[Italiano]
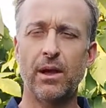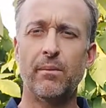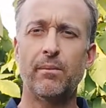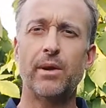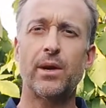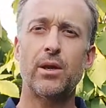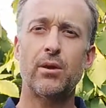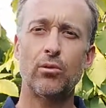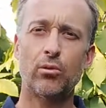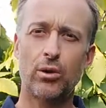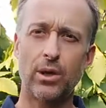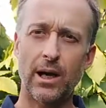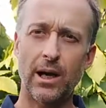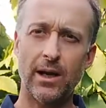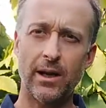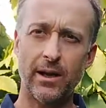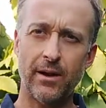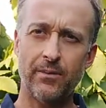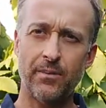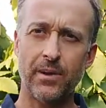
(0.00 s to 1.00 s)
per
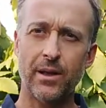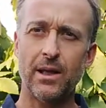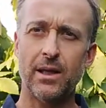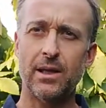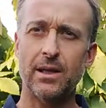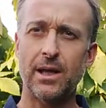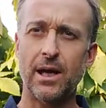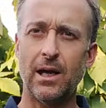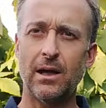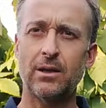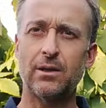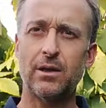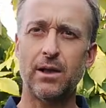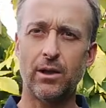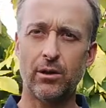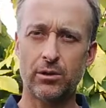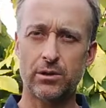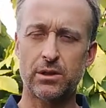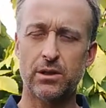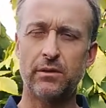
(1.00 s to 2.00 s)
aiutare gli altri,
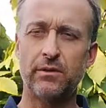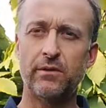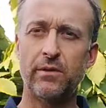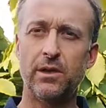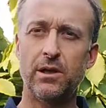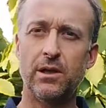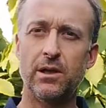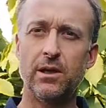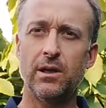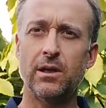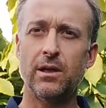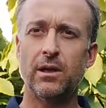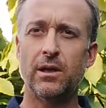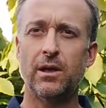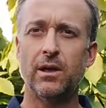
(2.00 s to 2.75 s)
i nostri figli